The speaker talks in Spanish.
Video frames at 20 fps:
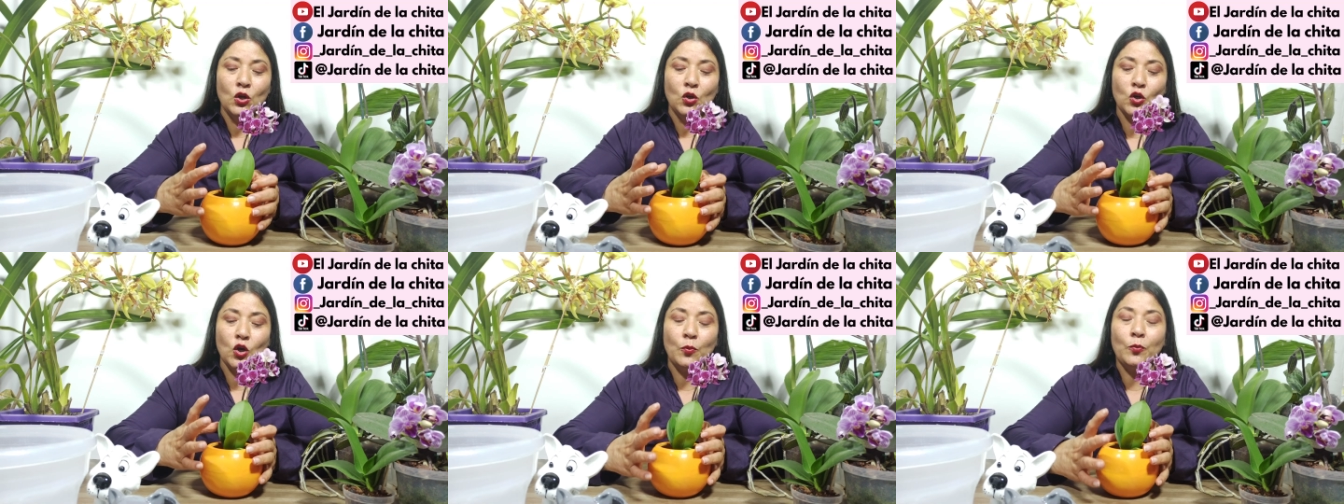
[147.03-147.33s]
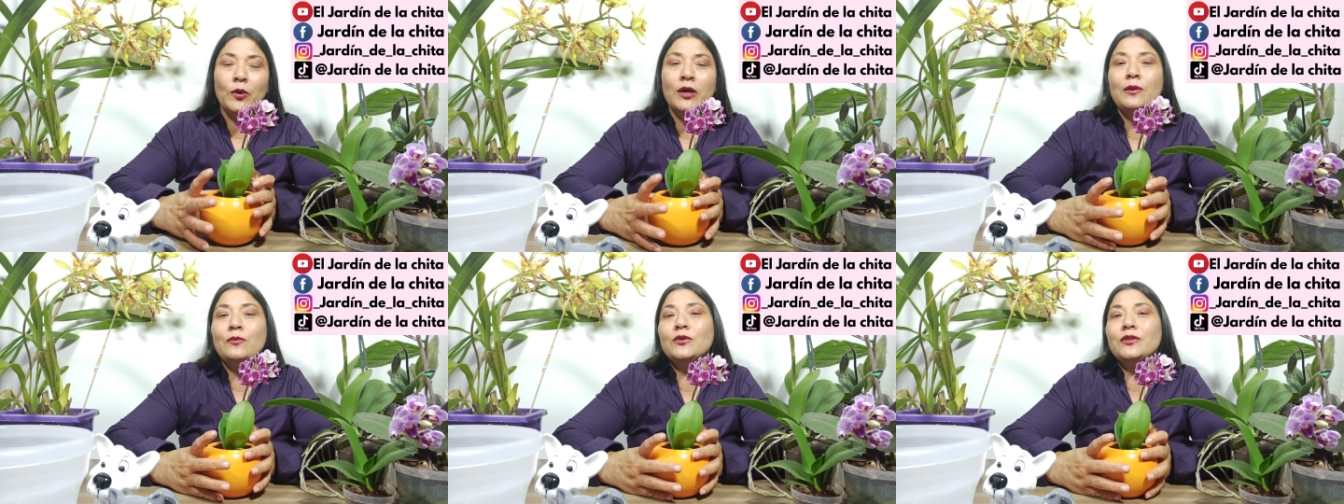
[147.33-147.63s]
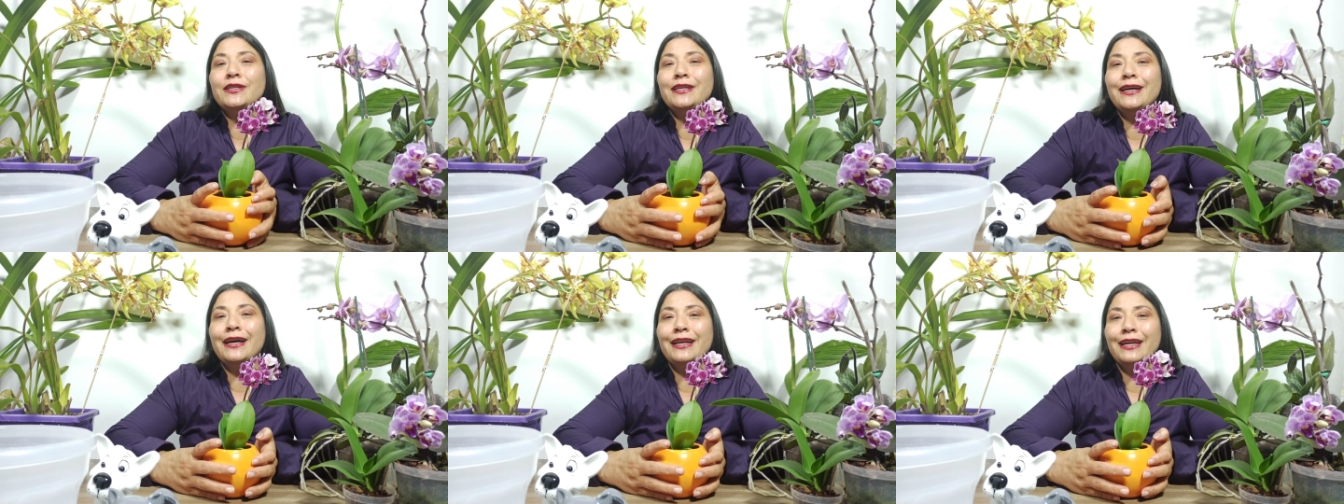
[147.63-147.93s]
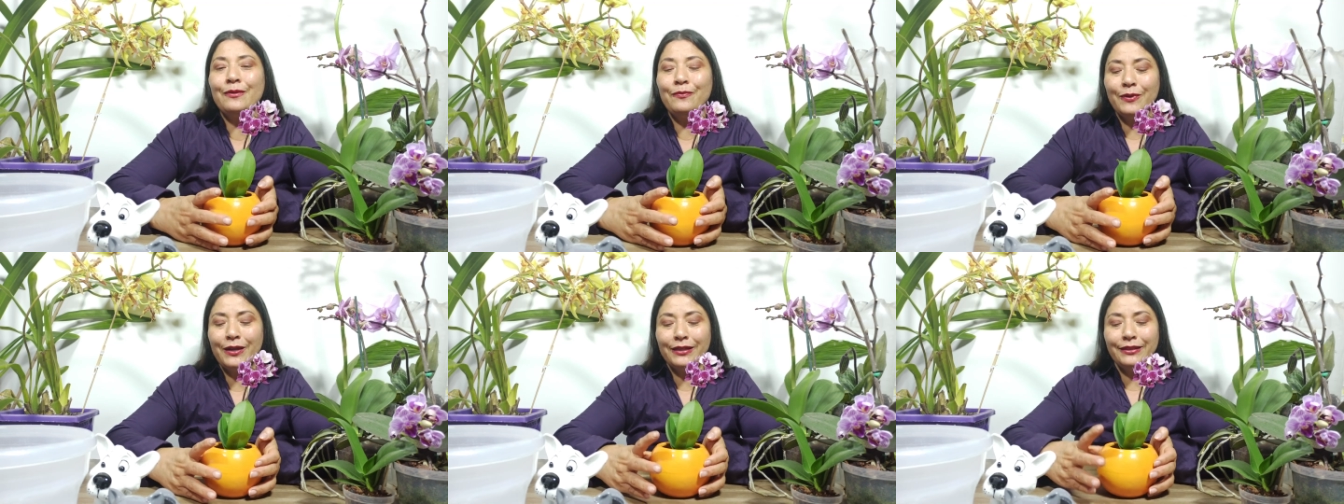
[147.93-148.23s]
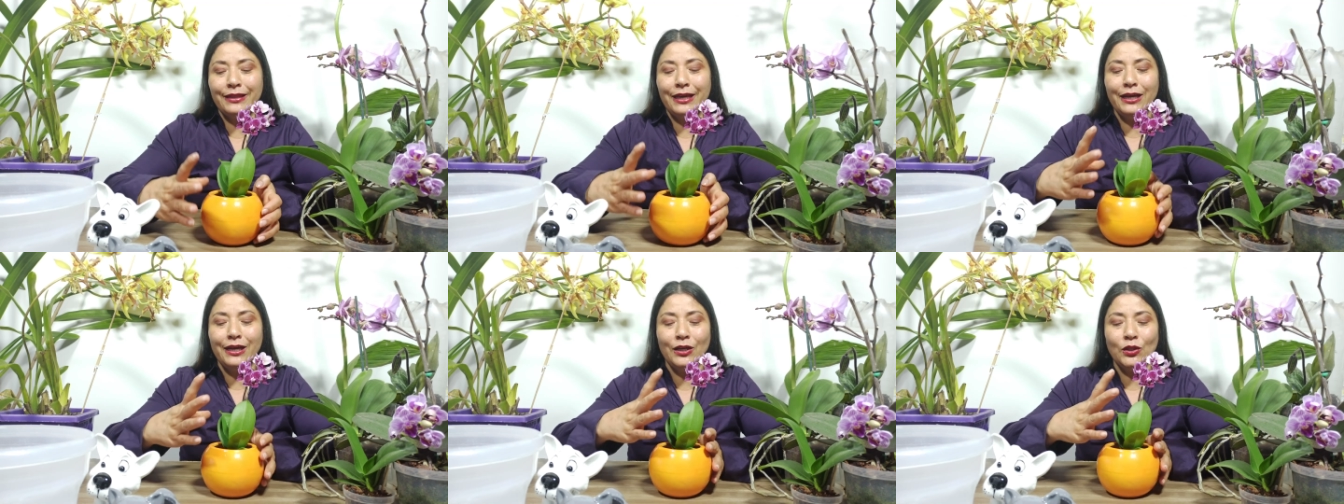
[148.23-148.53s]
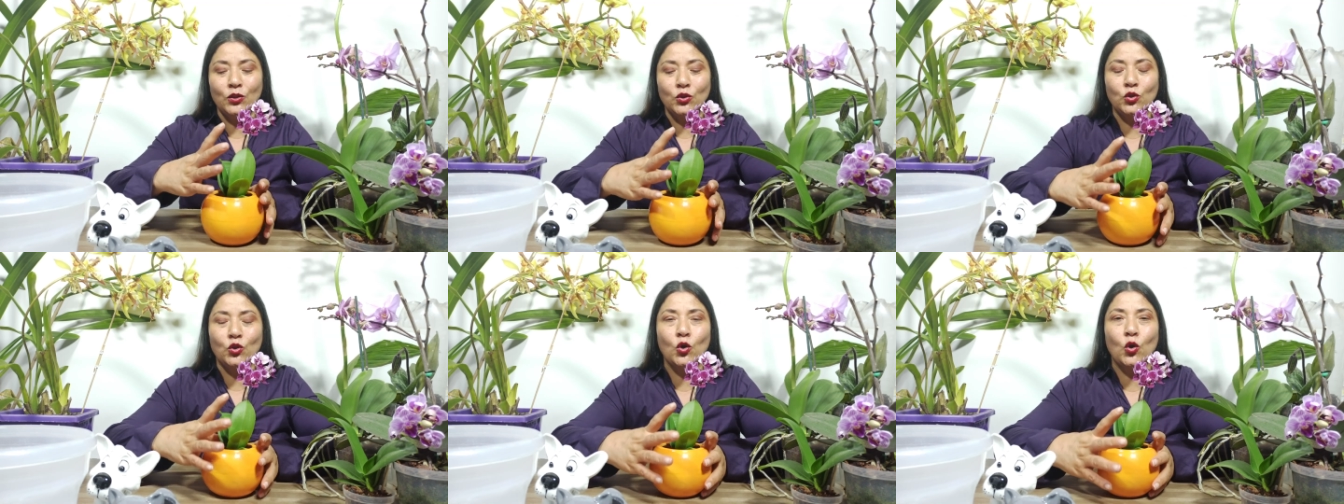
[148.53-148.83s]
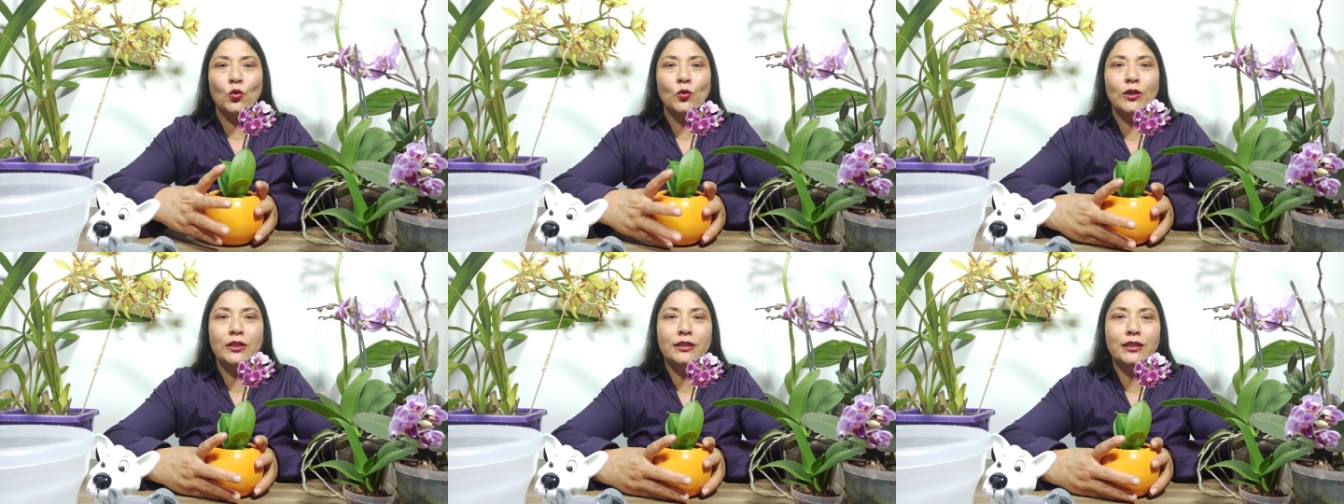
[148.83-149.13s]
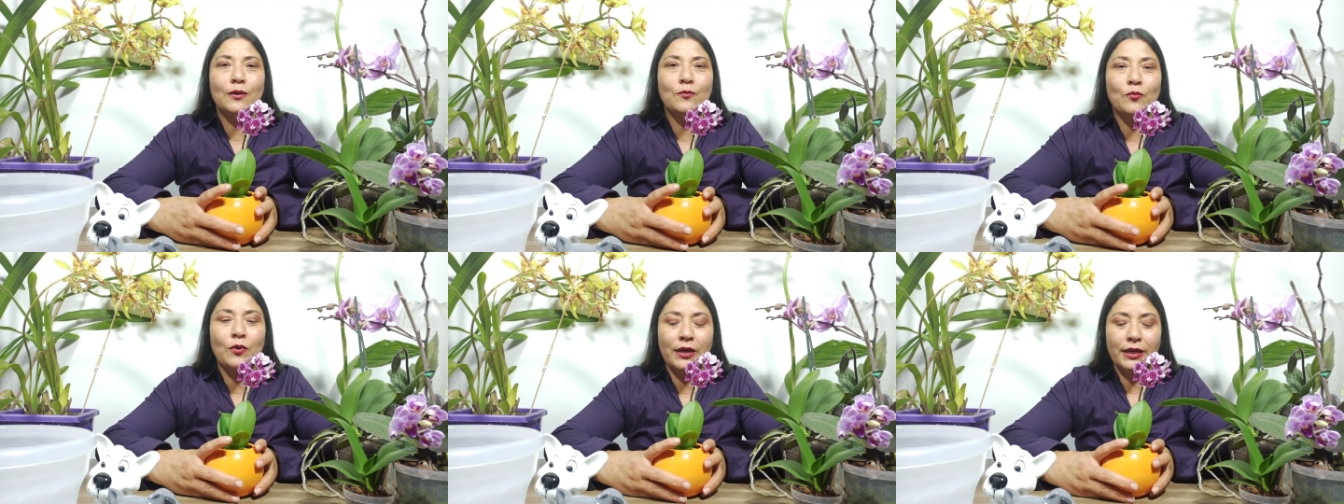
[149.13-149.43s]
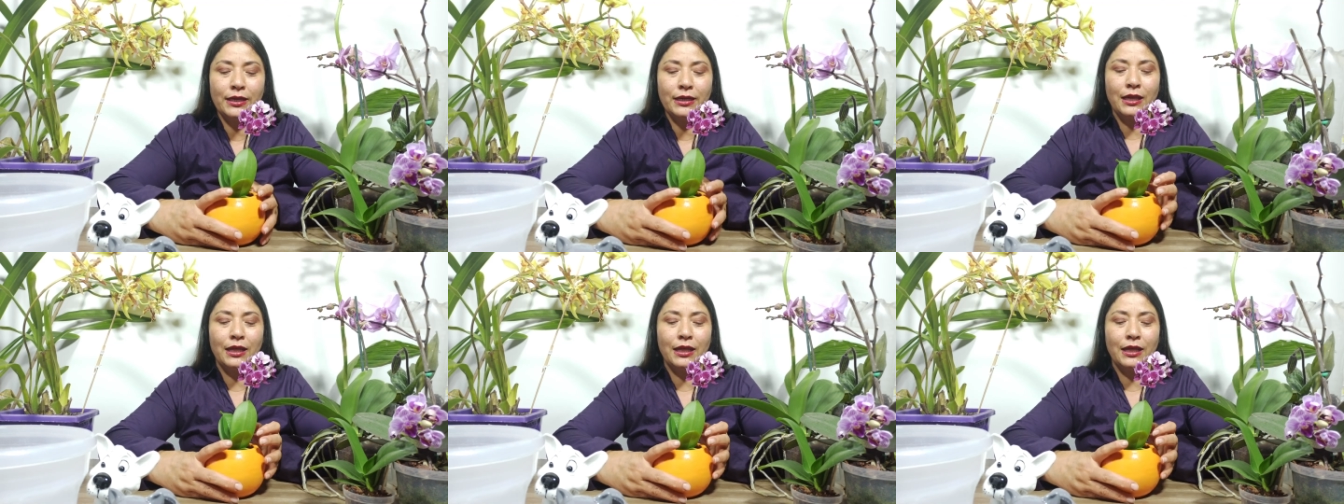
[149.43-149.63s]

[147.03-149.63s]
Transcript: No podemos dejar la planta todo el tiempo ahí,